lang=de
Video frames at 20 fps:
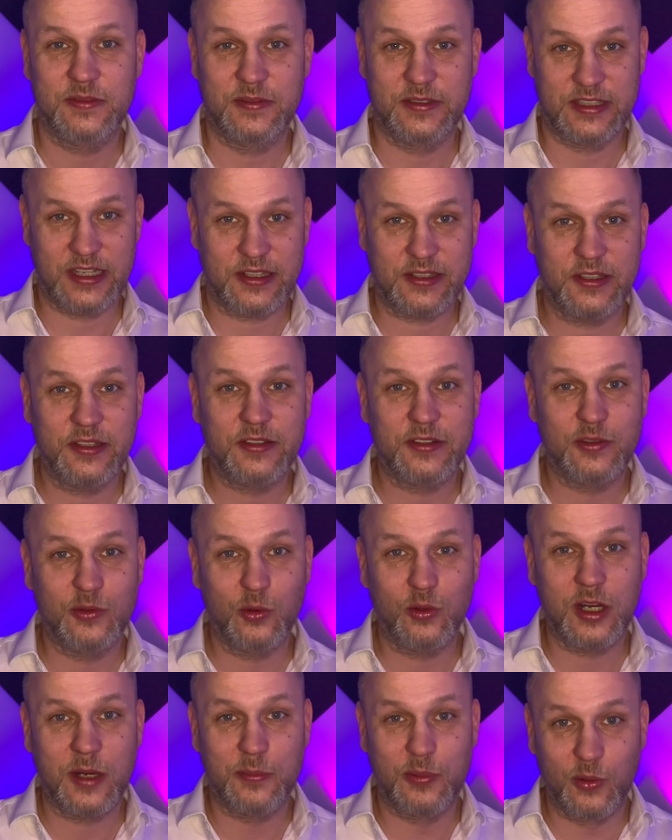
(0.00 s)
Das ist
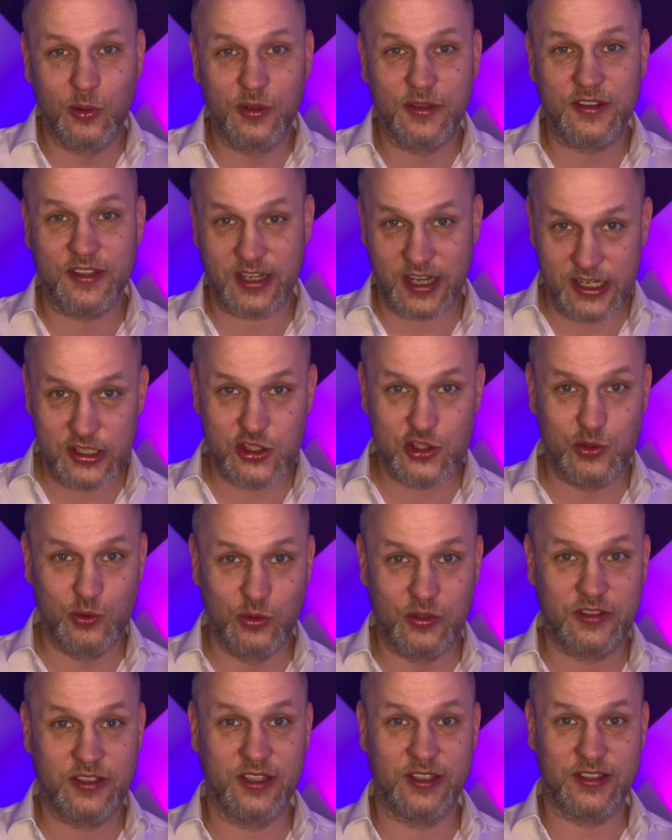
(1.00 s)
sogar Boris
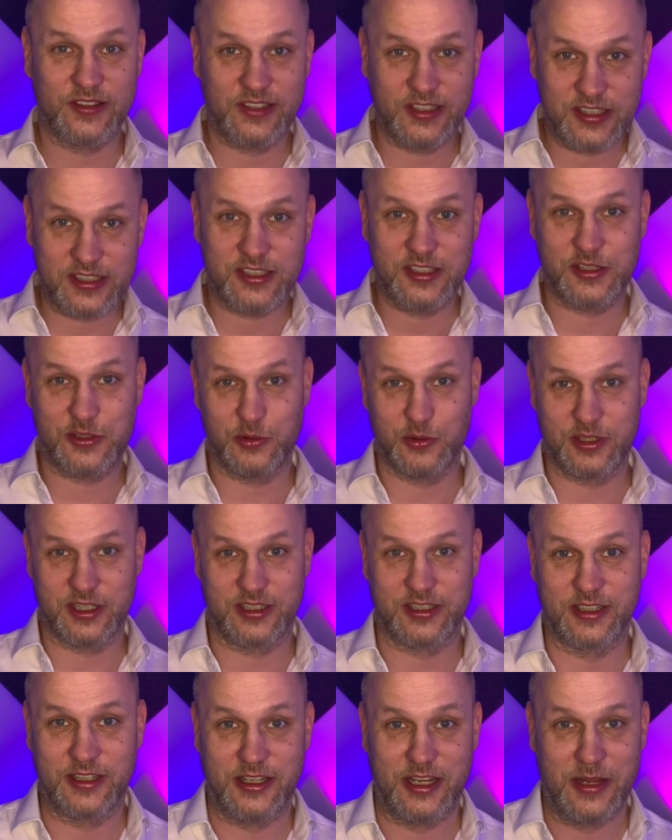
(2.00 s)
Reitschuster sichtlich
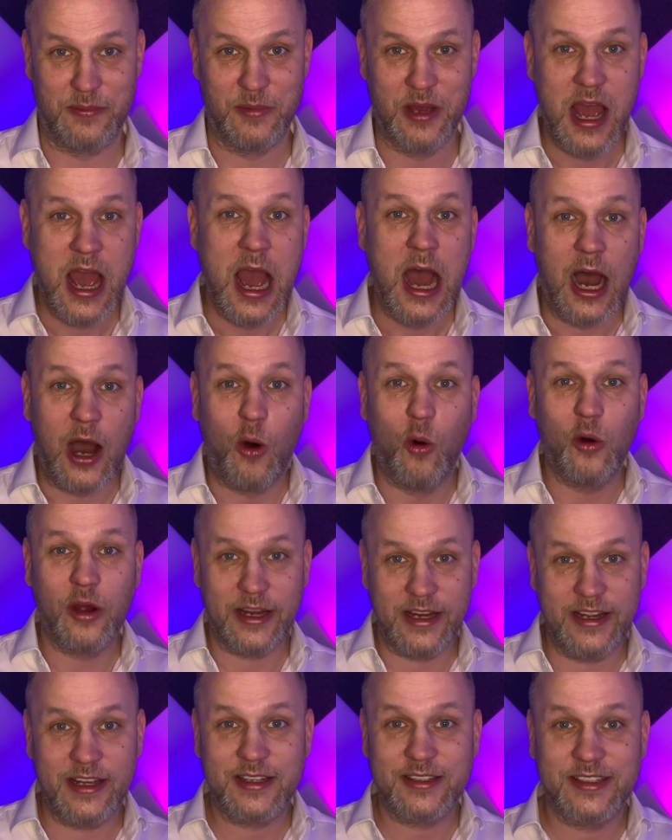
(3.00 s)
unangenehm. Auch
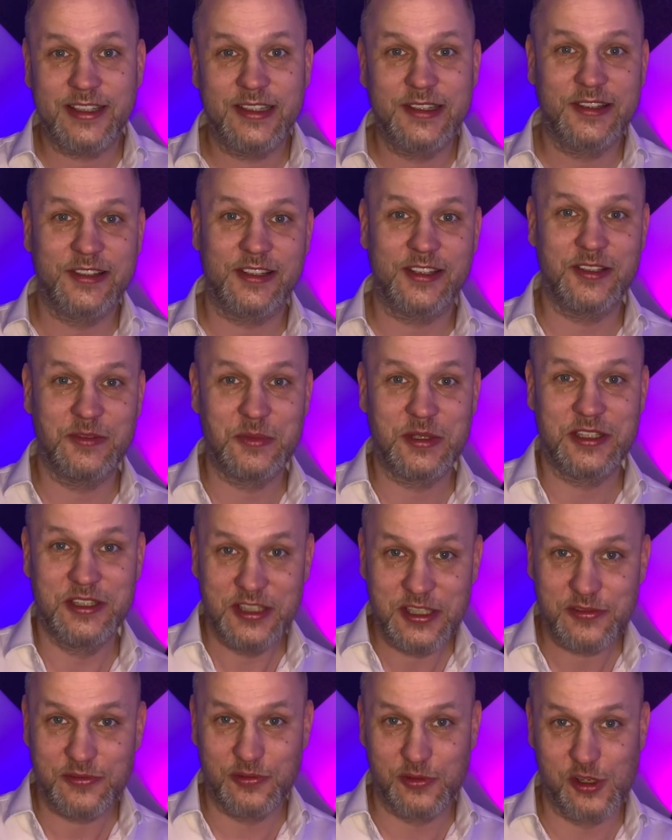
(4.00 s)
er kann sich nämlich
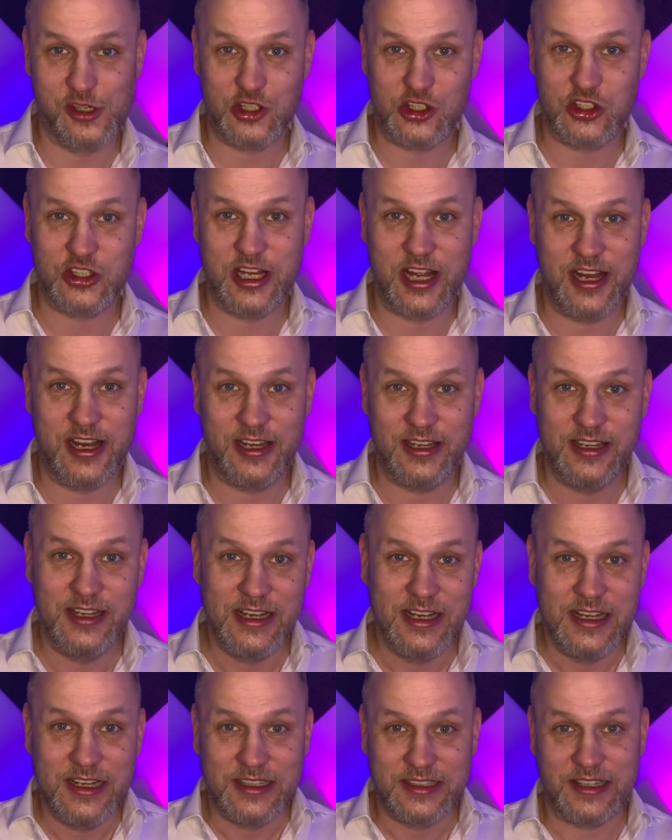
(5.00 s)
nicht vorstellen,
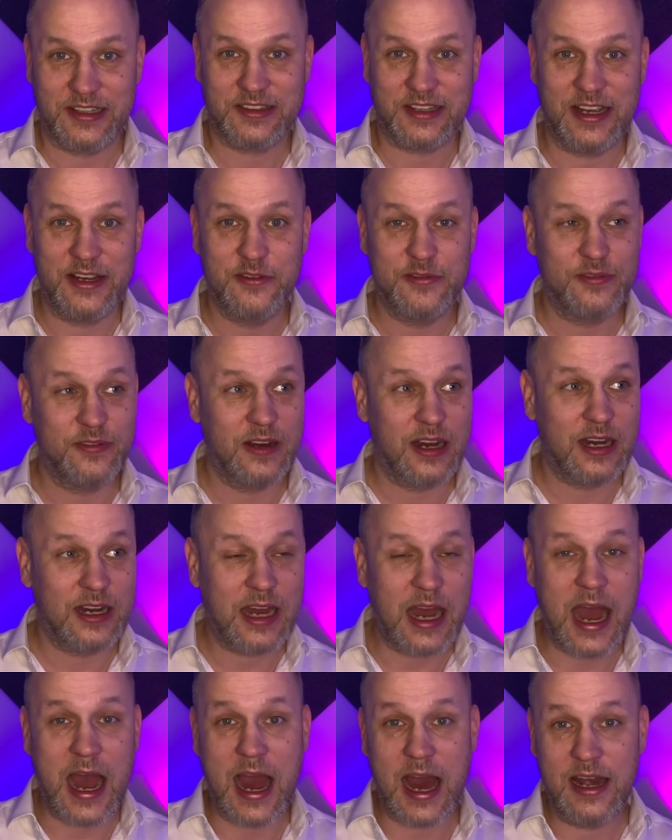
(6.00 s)
dass
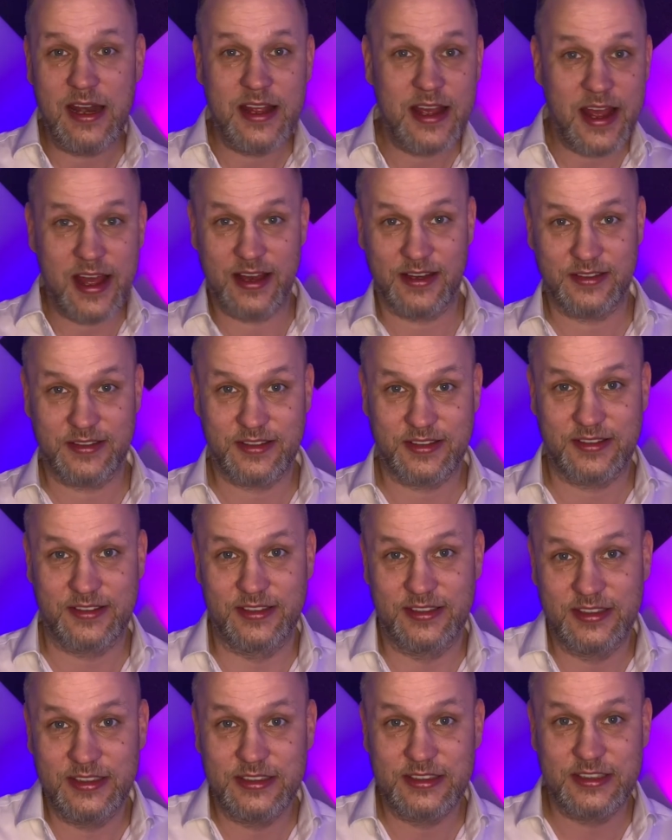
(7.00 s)
einfach alle Ärzte,